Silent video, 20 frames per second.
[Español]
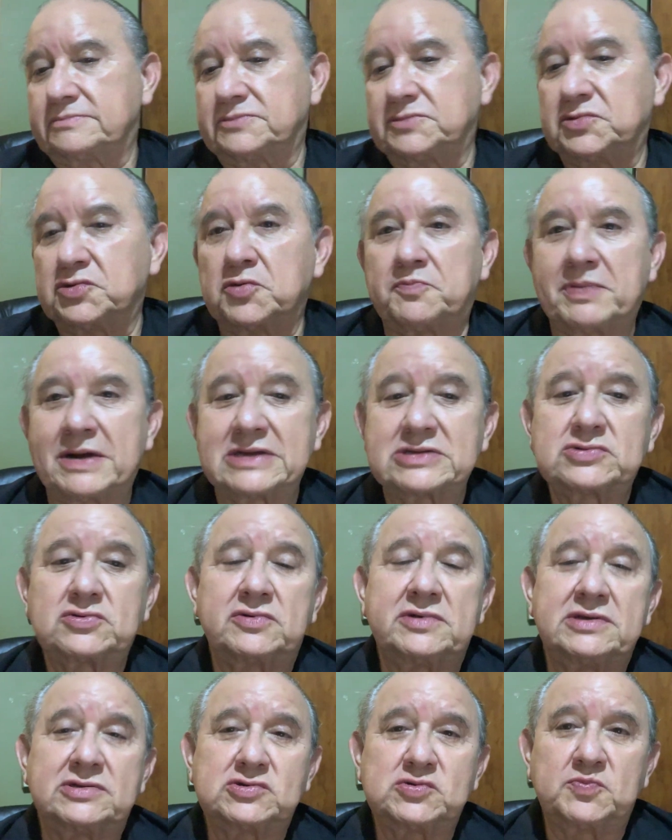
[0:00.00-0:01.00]
yo
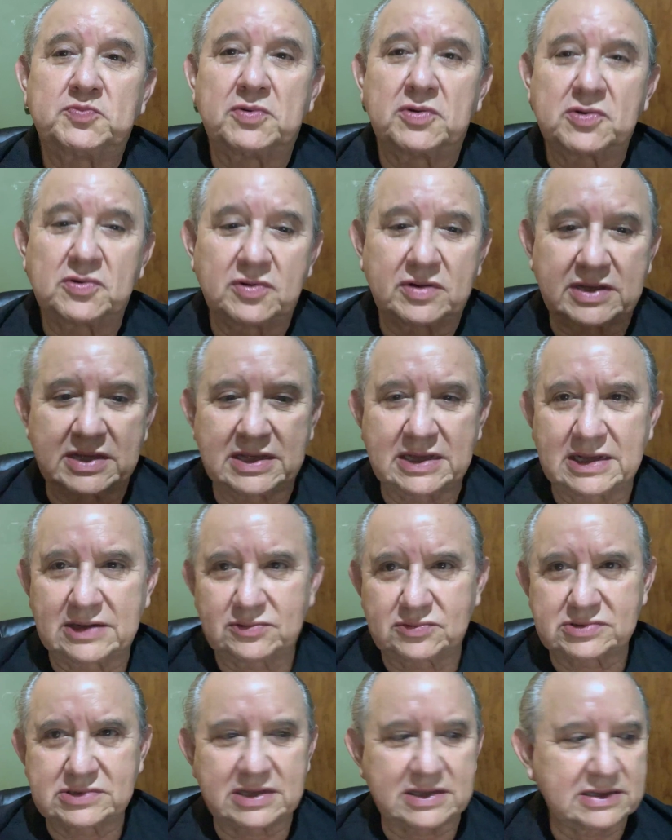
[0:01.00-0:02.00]
paso y supongo que
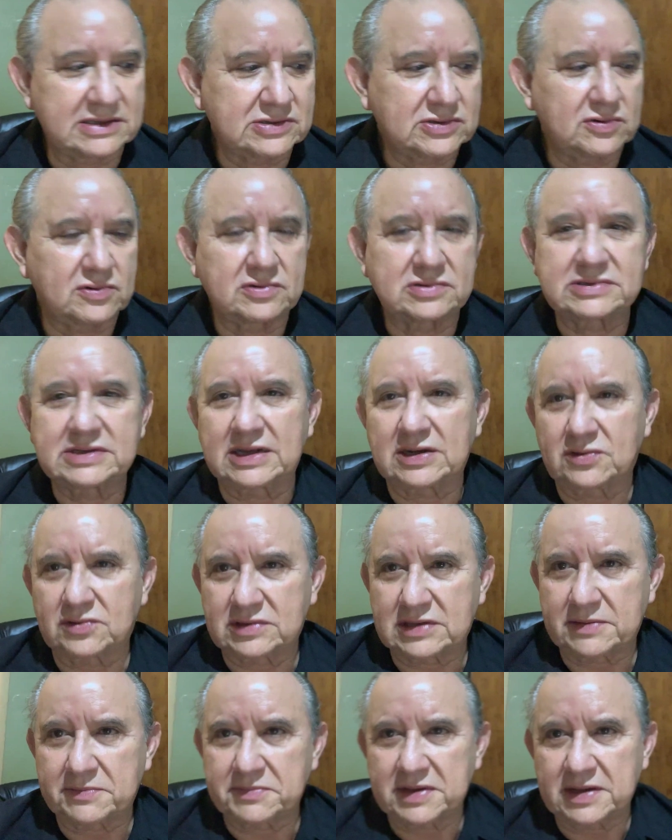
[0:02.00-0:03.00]
al ustedes
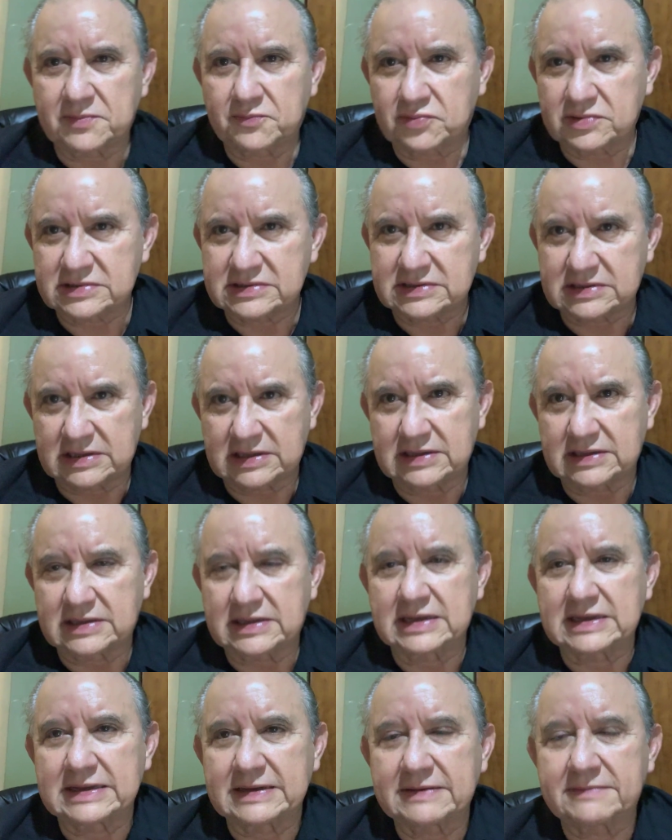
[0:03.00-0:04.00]
conocerlo también, pues eh,
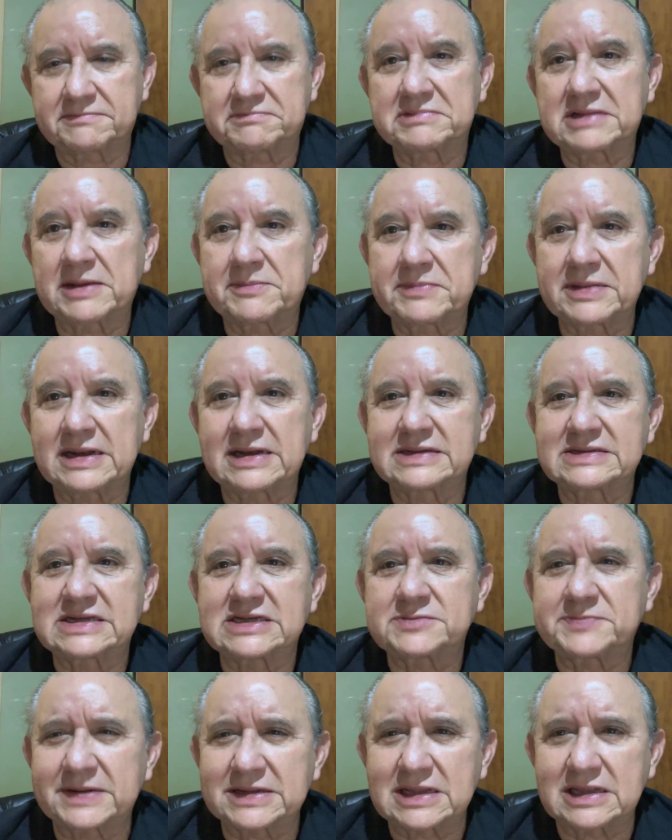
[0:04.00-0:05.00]
eh, también esa
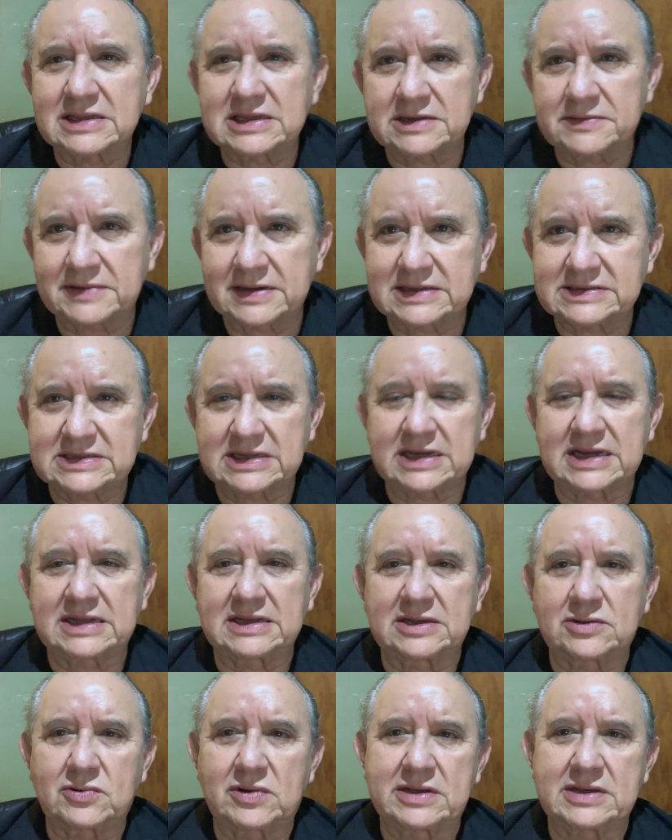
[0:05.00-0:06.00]
expectativa que se
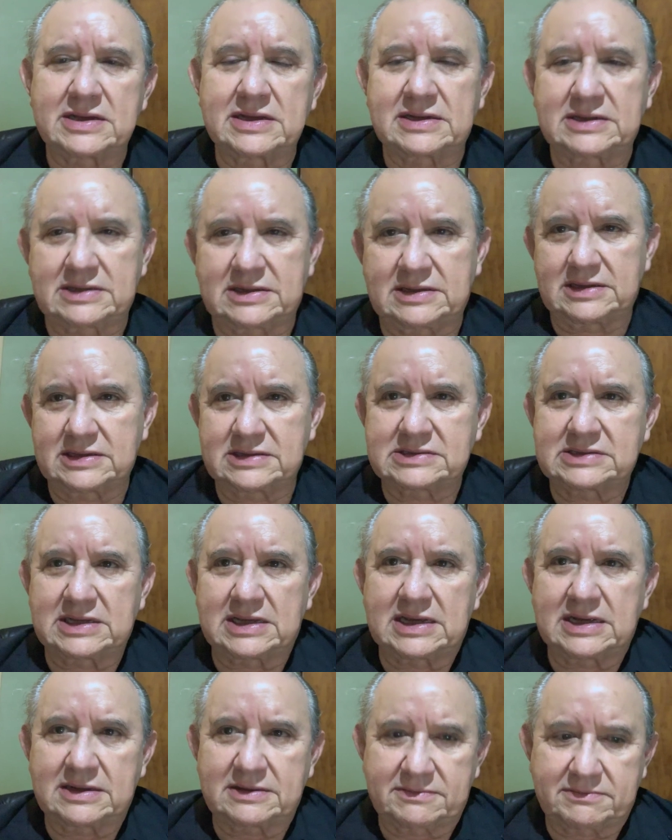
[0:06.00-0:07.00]
generó ayer eh,
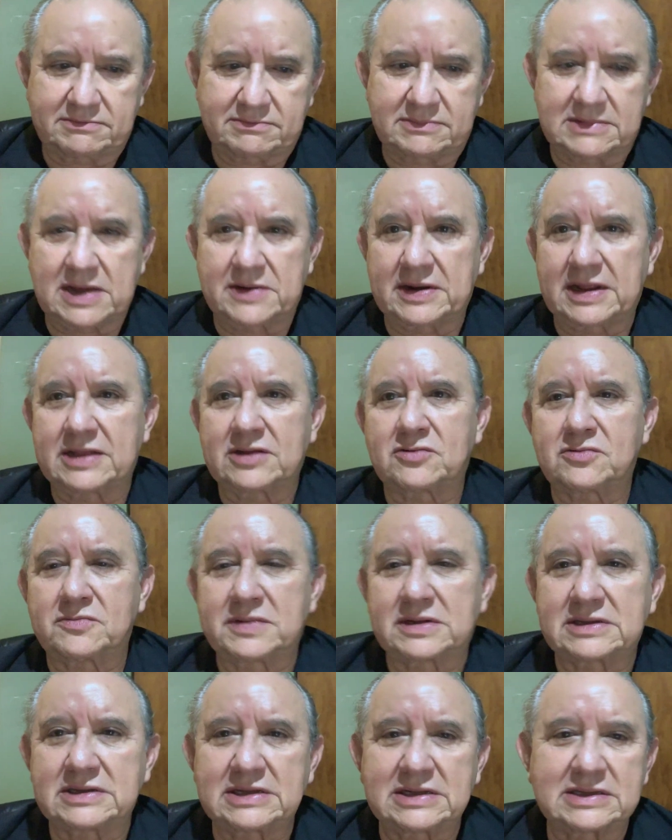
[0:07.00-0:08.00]
se habrá de
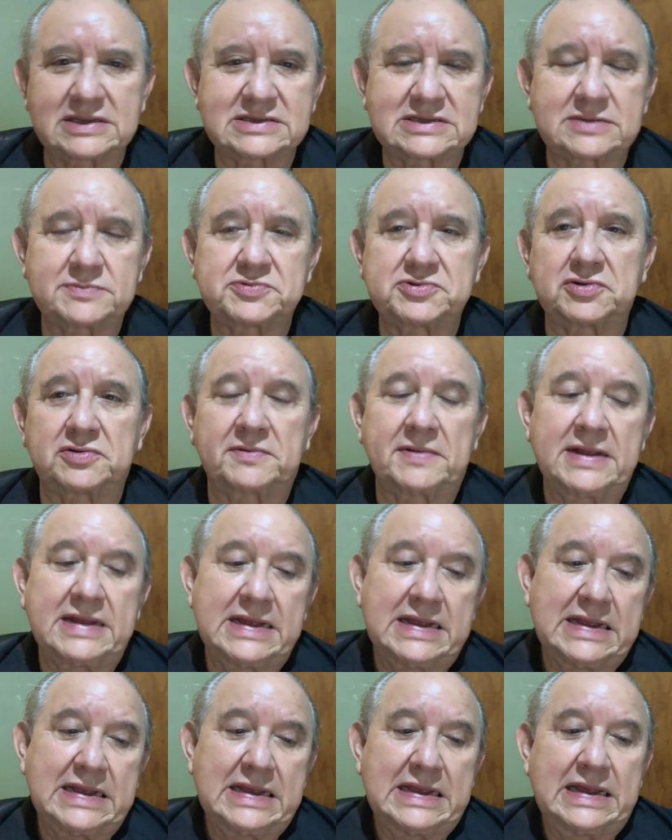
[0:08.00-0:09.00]
convertir en decepción.
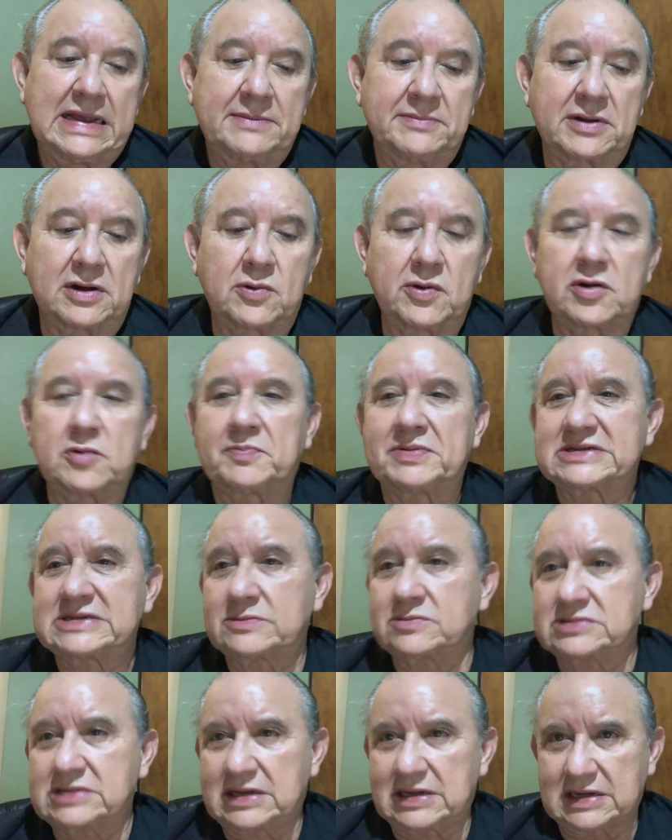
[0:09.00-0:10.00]
Pero bueno,
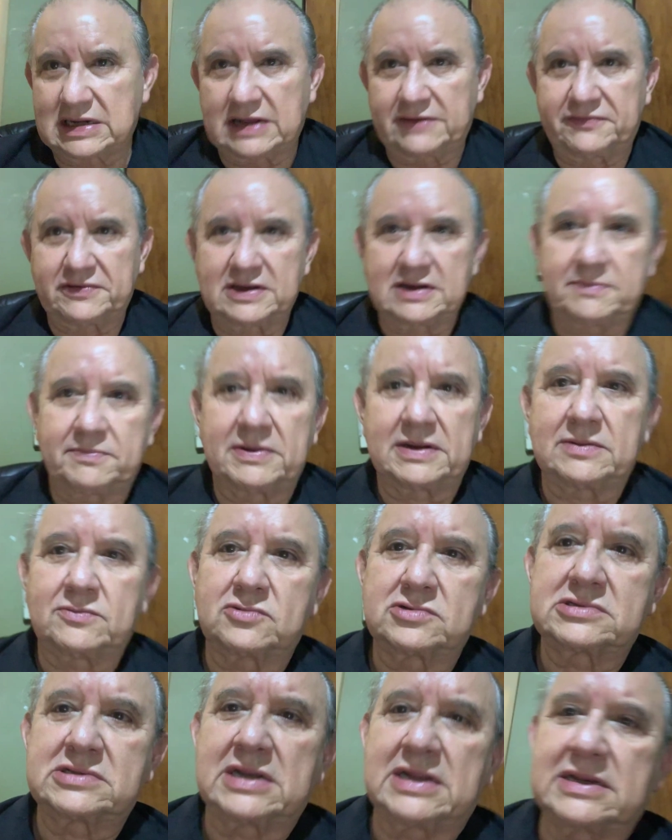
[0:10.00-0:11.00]
pasemos a la gráfica para
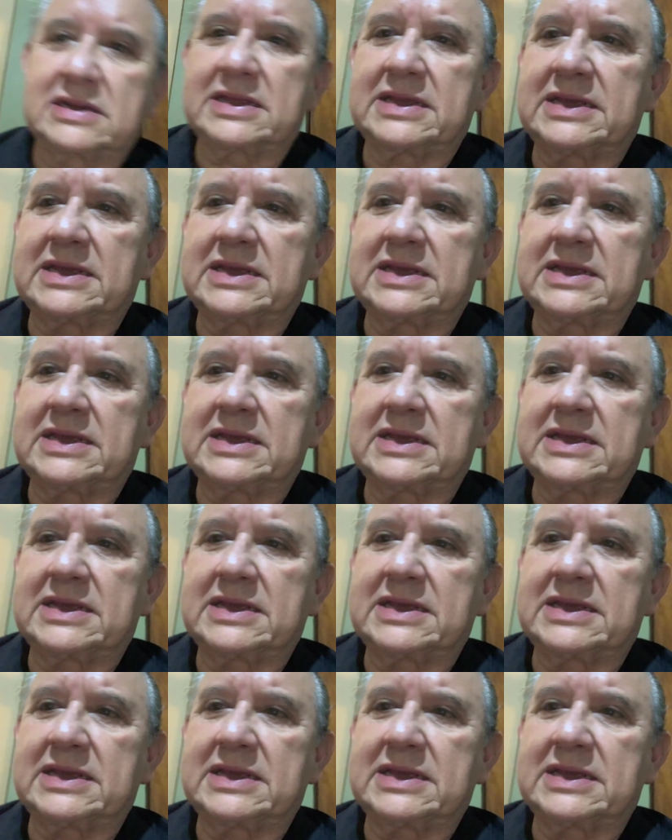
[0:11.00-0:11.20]
mostrar